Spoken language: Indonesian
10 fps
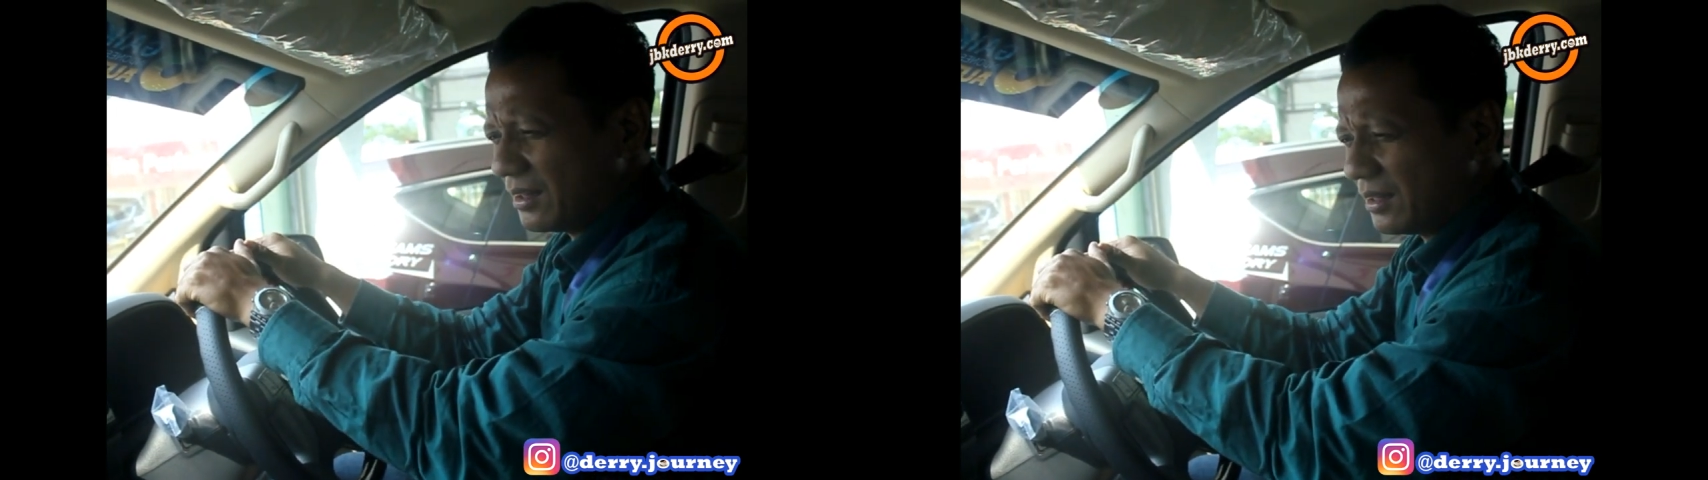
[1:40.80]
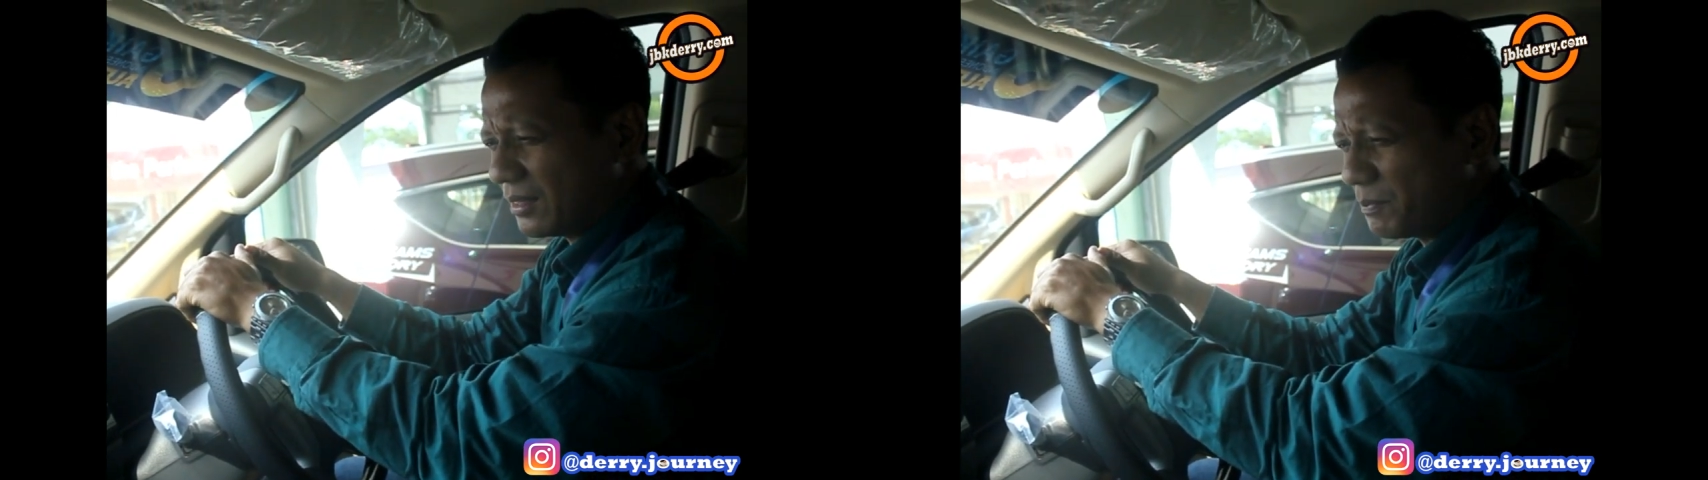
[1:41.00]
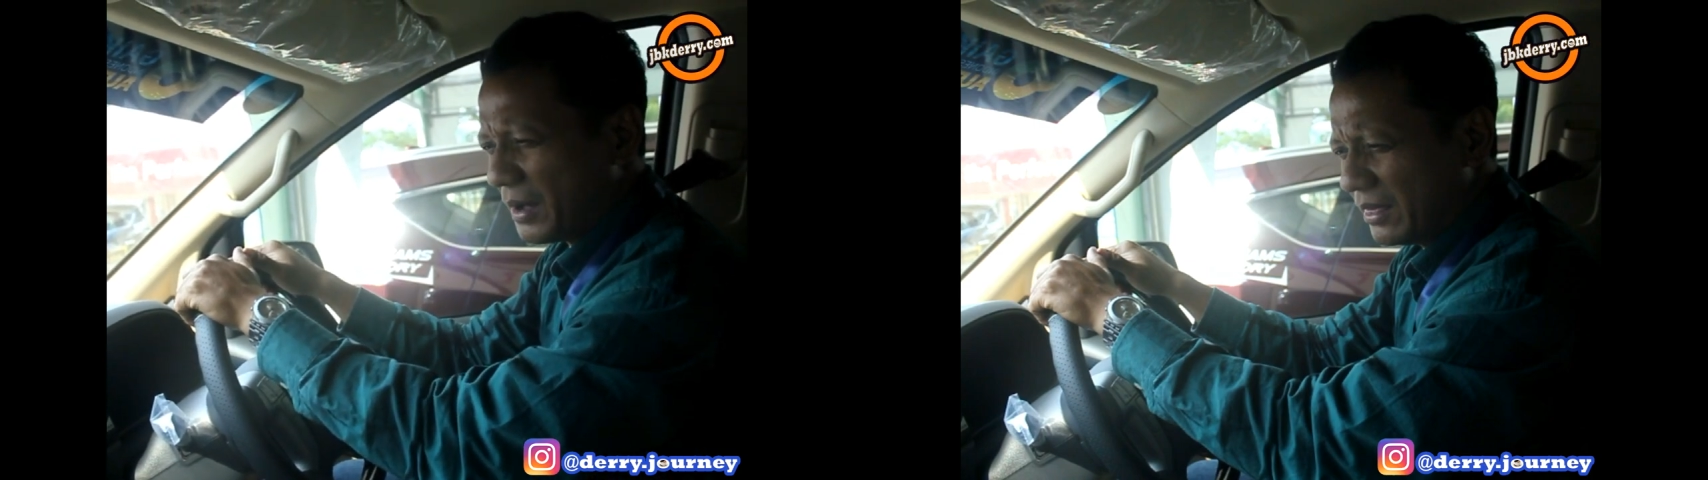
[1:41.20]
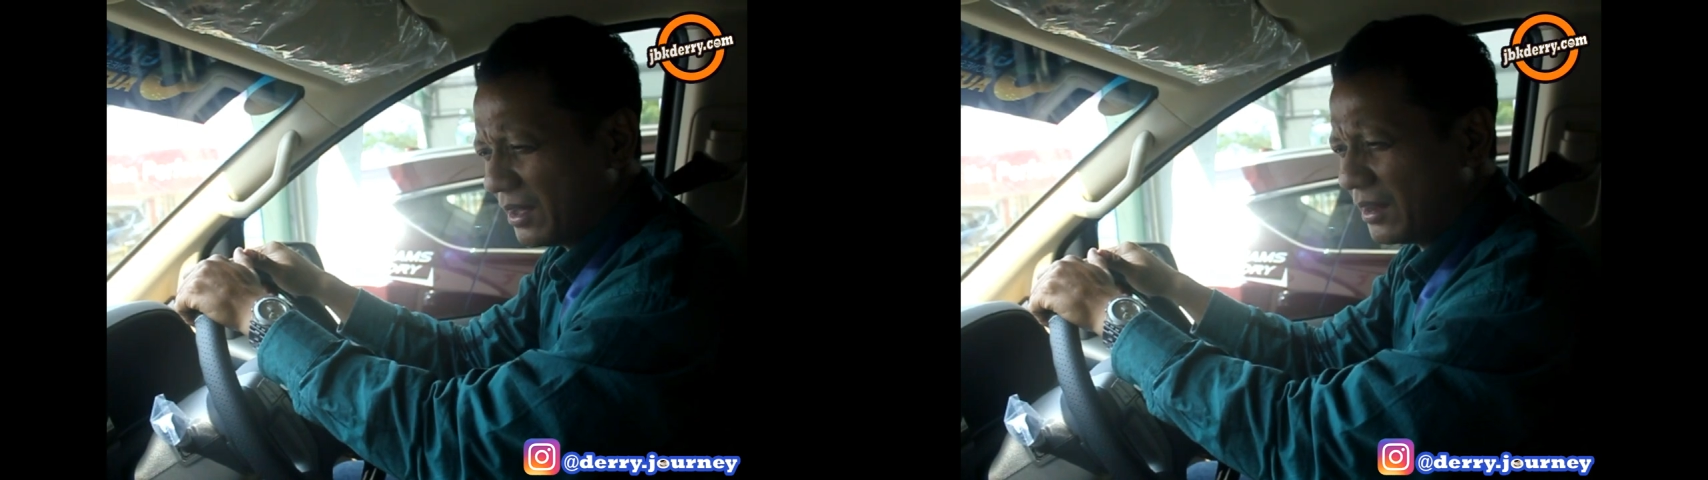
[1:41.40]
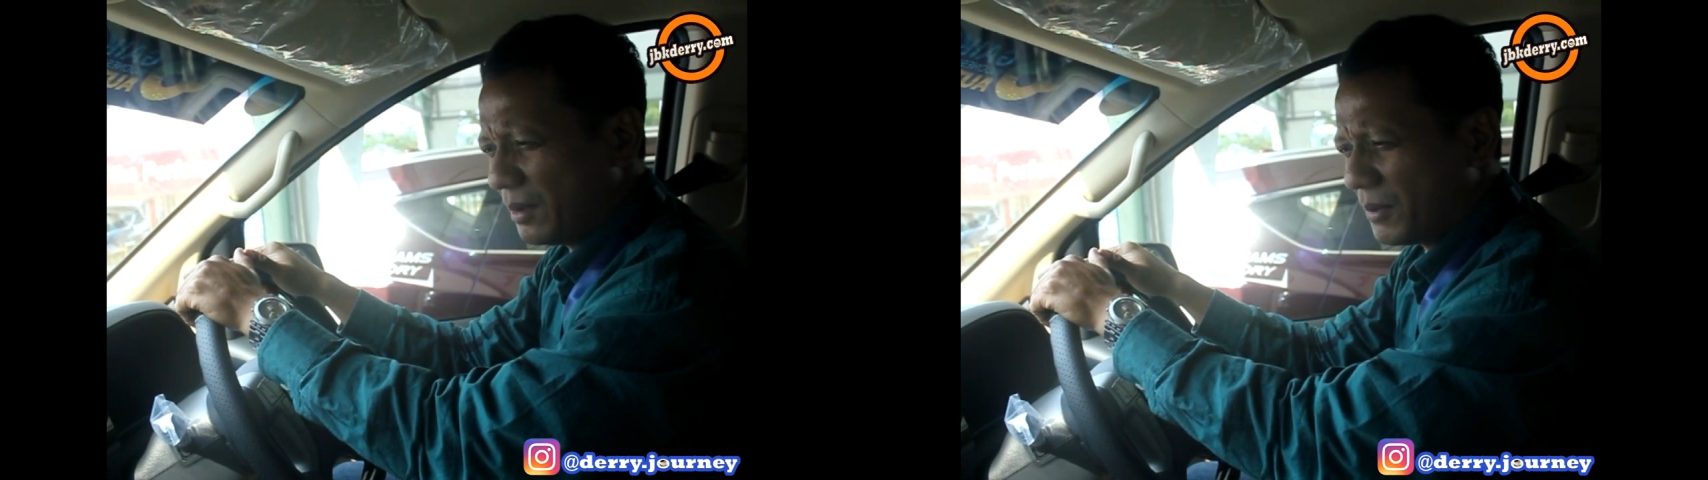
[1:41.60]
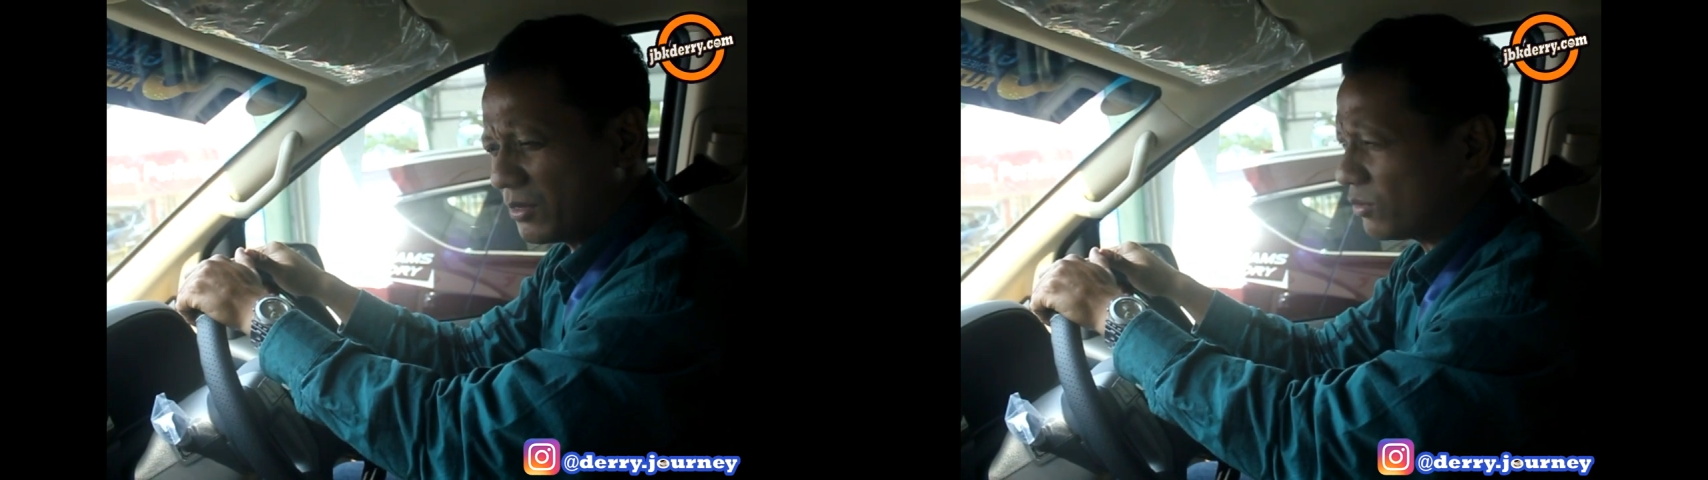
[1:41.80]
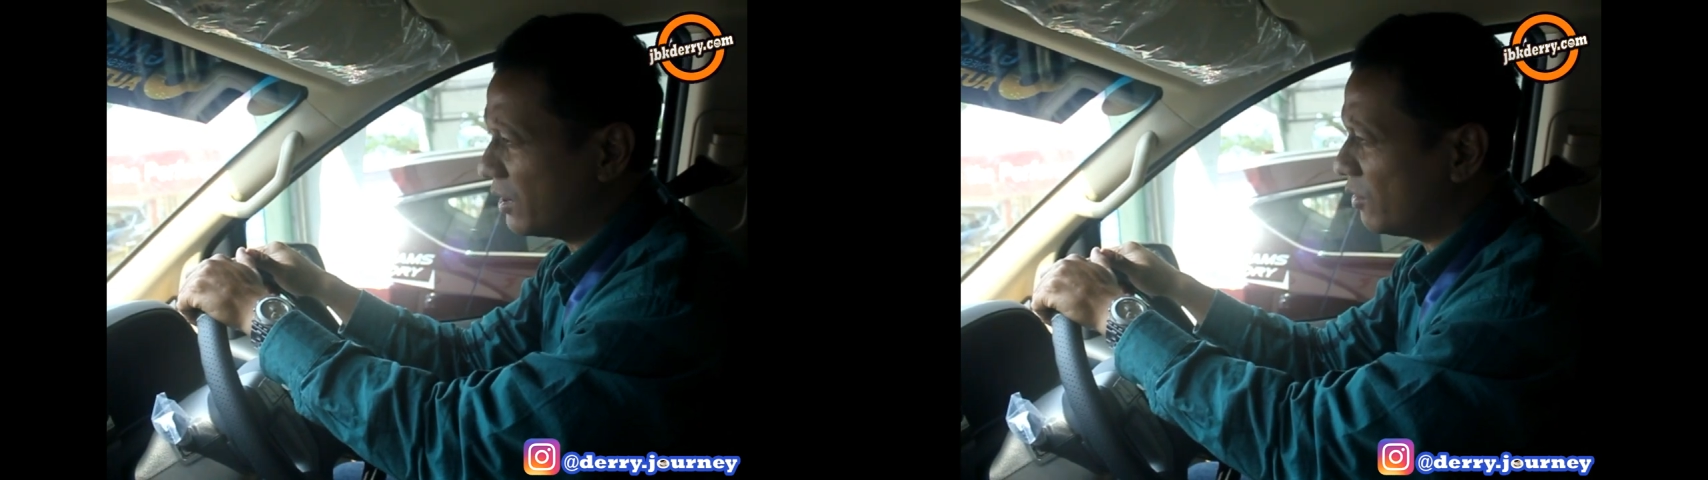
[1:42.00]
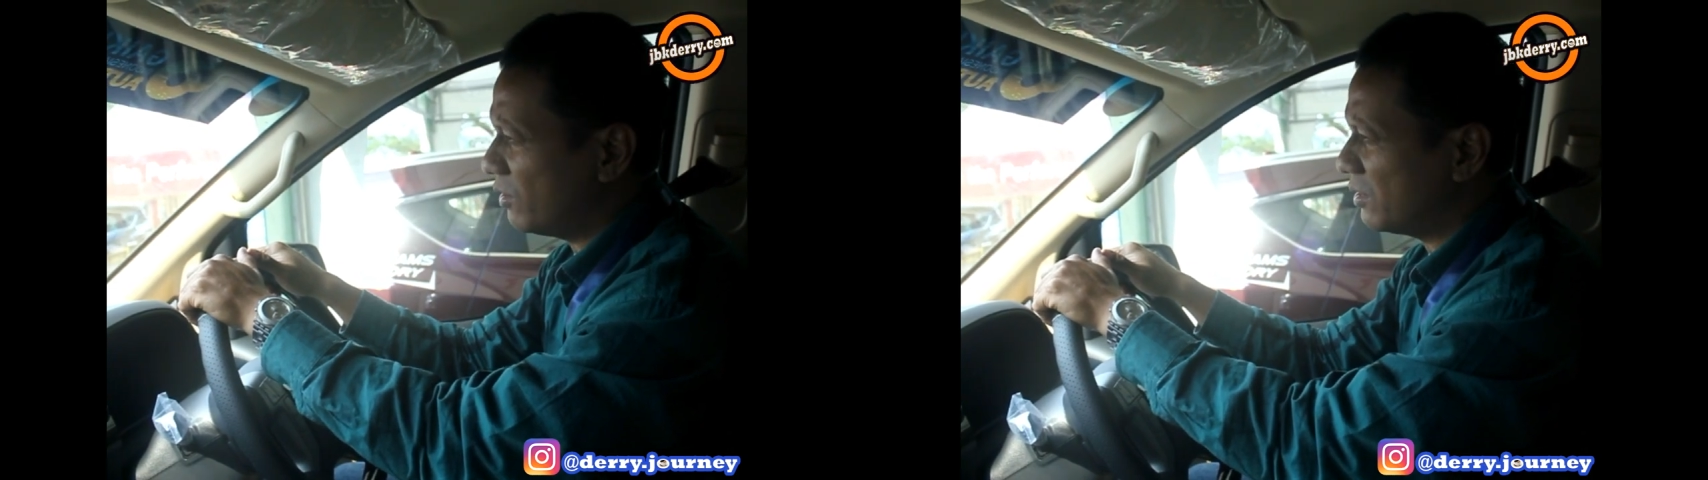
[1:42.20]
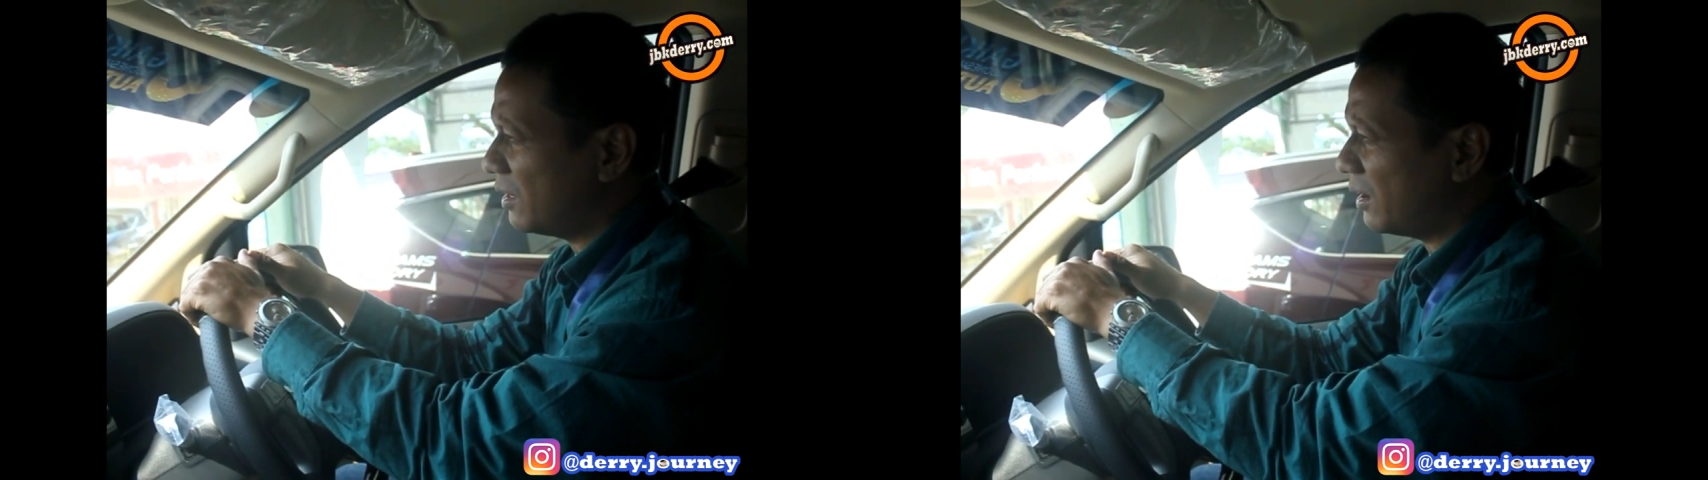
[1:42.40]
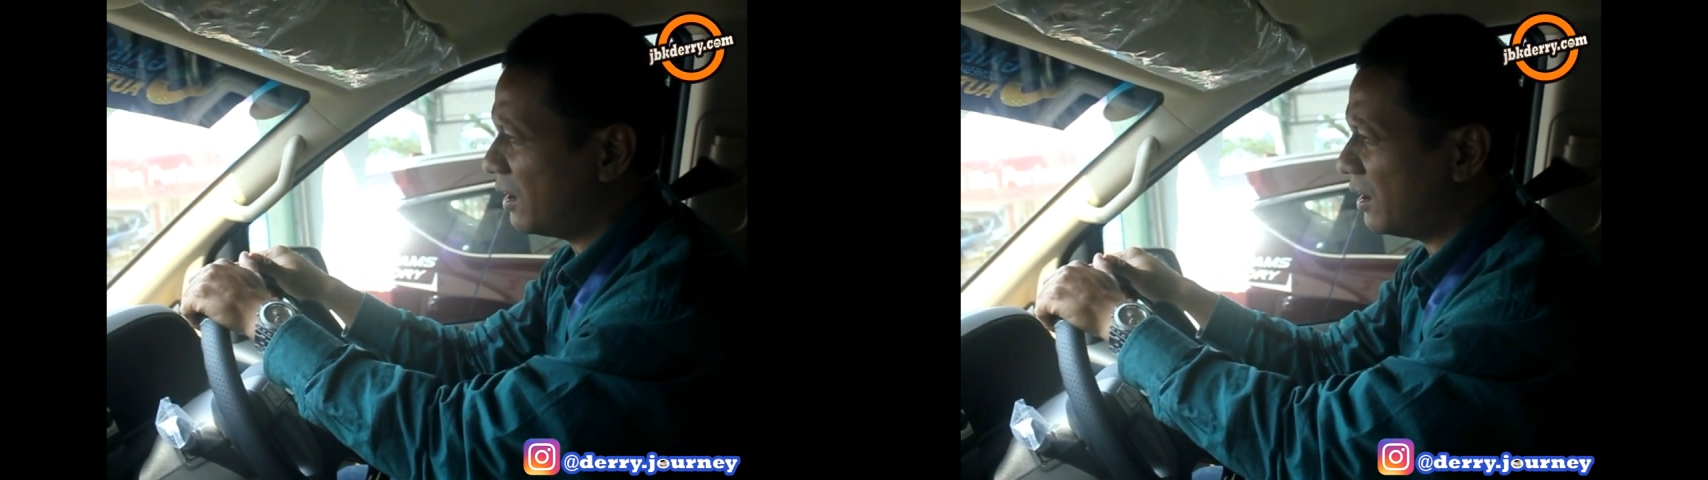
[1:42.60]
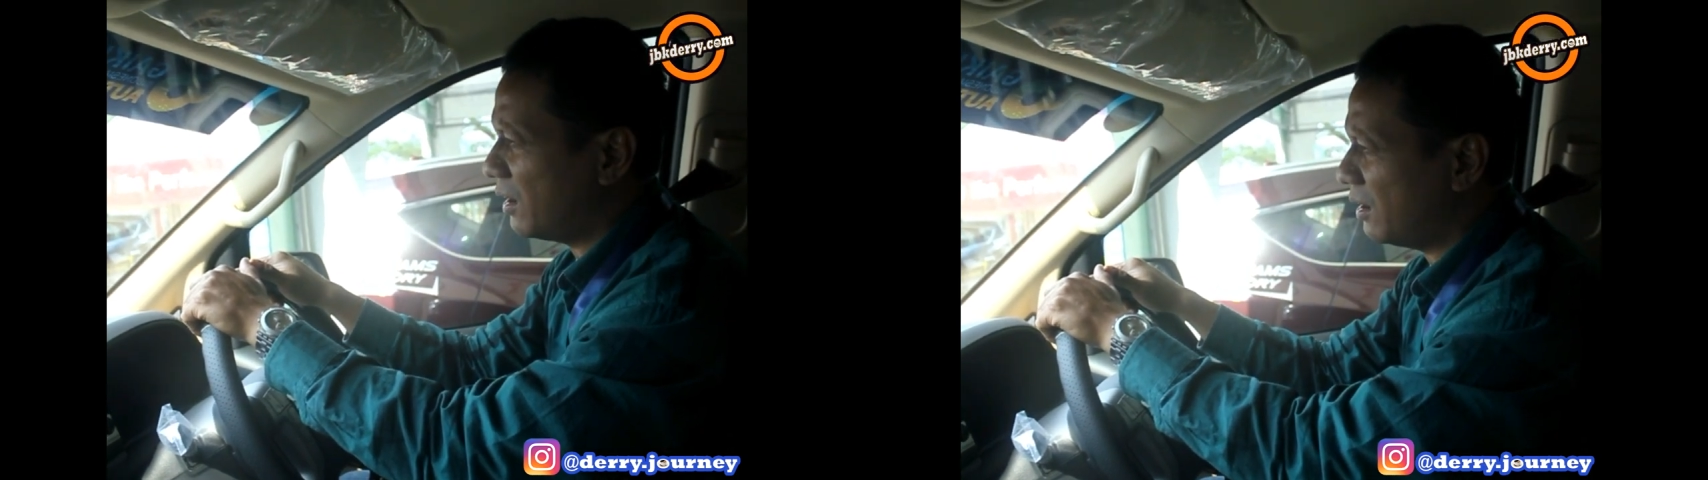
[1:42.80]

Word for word: sepanjang dia masuk di Indonesia